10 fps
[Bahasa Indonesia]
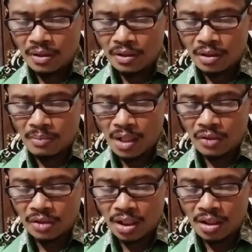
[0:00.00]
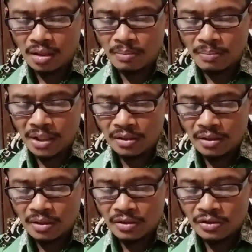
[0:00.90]
dan makhluk yang keempat
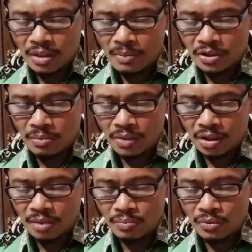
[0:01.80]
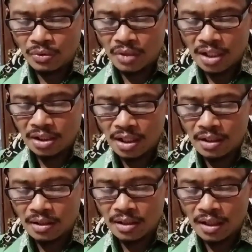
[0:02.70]
sama seperti burung nasar
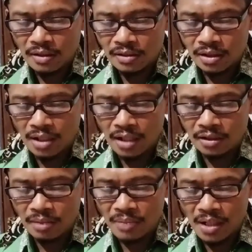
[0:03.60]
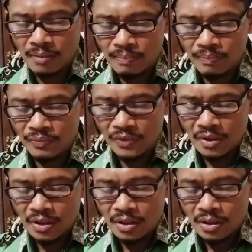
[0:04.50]
yang sedang terbang
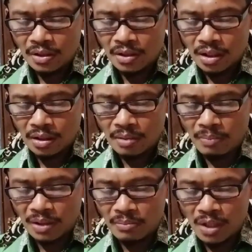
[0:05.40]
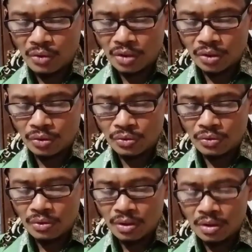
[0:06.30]
dan keempat makhluk itu
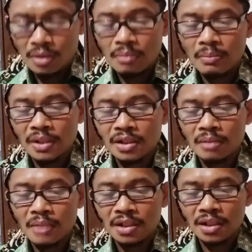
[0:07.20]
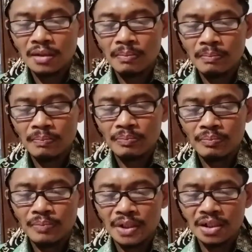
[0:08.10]
masing-masing
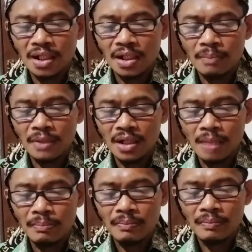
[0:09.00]
bersayap enam